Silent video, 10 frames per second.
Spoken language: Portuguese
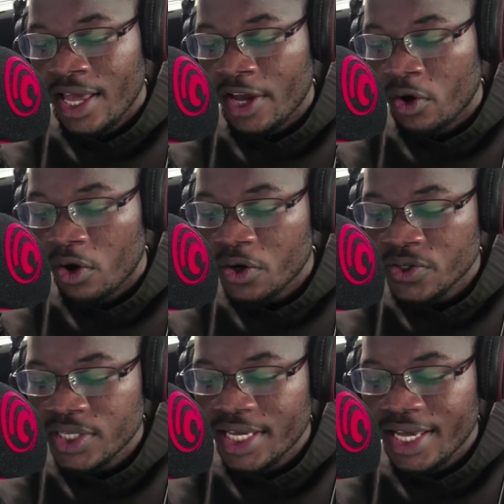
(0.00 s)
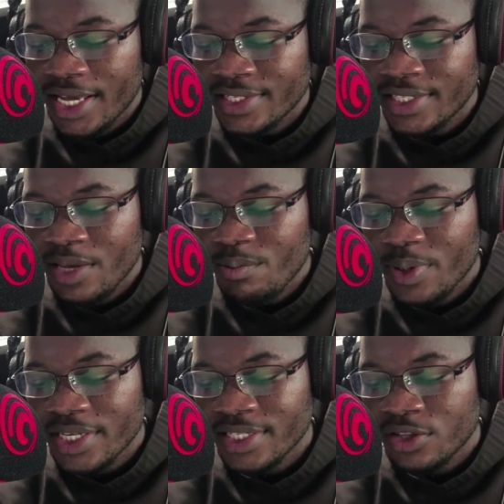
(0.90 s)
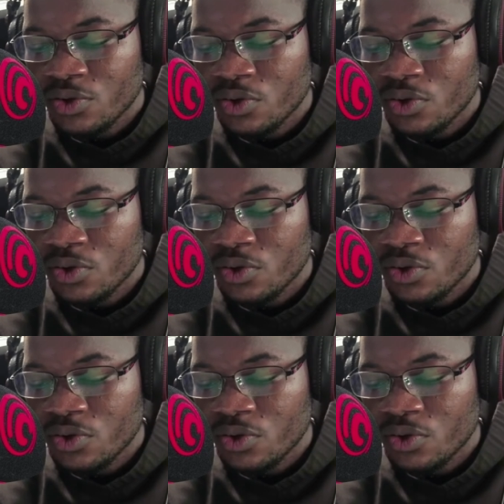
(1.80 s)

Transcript: ecológica sempre se